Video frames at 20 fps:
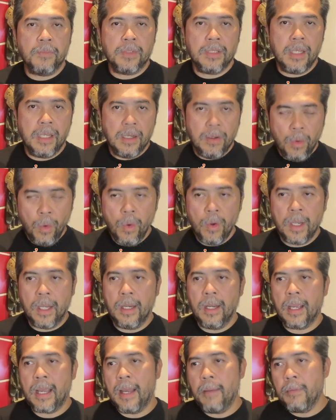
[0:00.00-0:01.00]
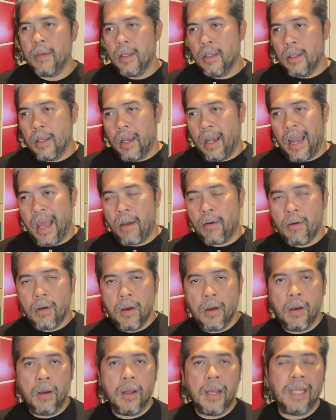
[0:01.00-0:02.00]
14 ลูกเองนะครับแล้วก็
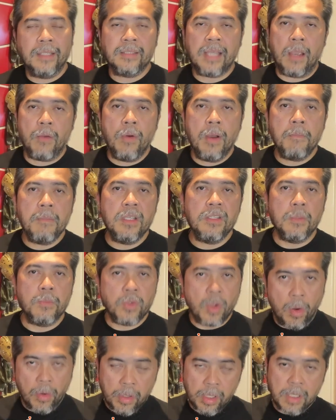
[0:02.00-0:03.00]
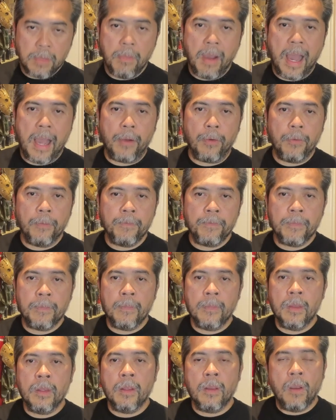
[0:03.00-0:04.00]
อาศัยว่ามี 12 รีบาว
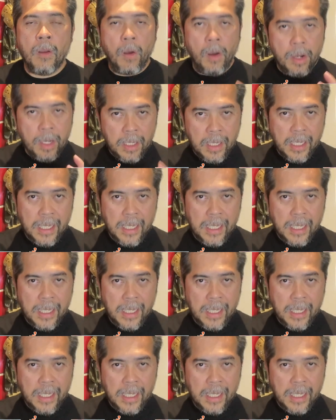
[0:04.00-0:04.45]
คอนเนติ